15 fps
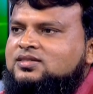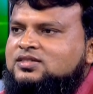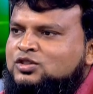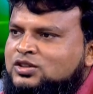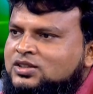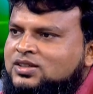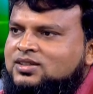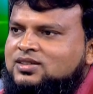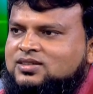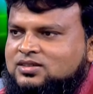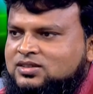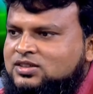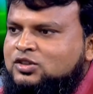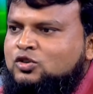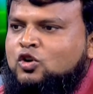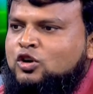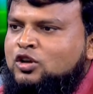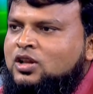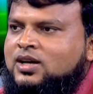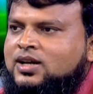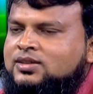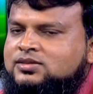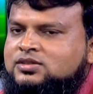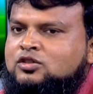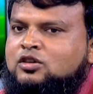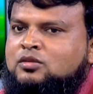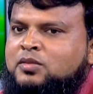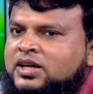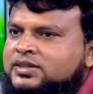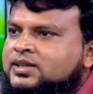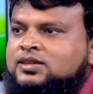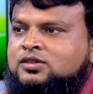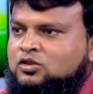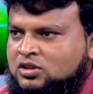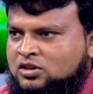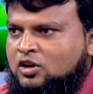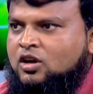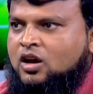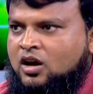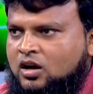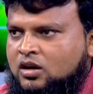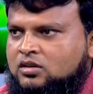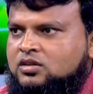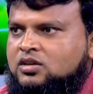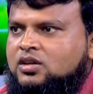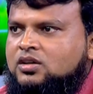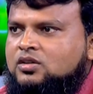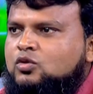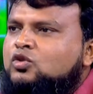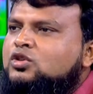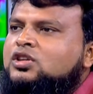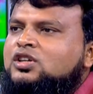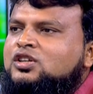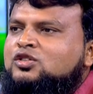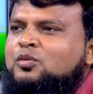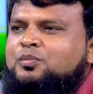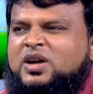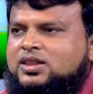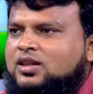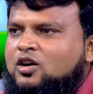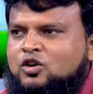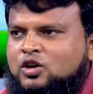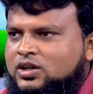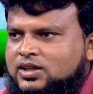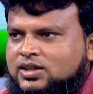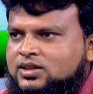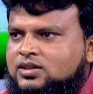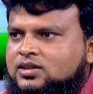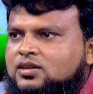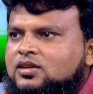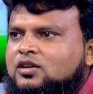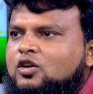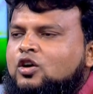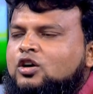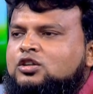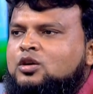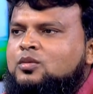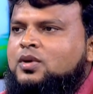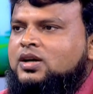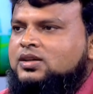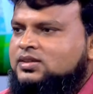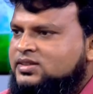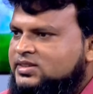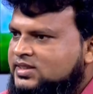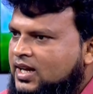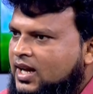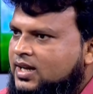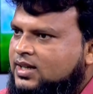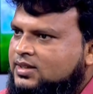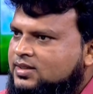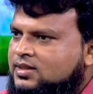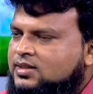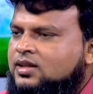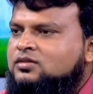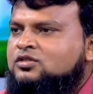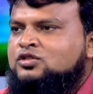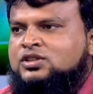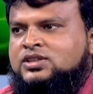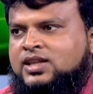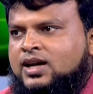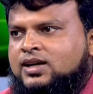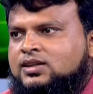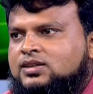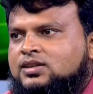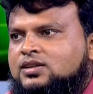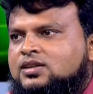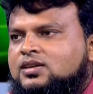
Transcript: যদি এই যে করলা গাছ তো মাচাই করে করা হয় অতিরিক্ত পাতা হয়ে গেলে অথবা নিচে আগাছা যদি থাকে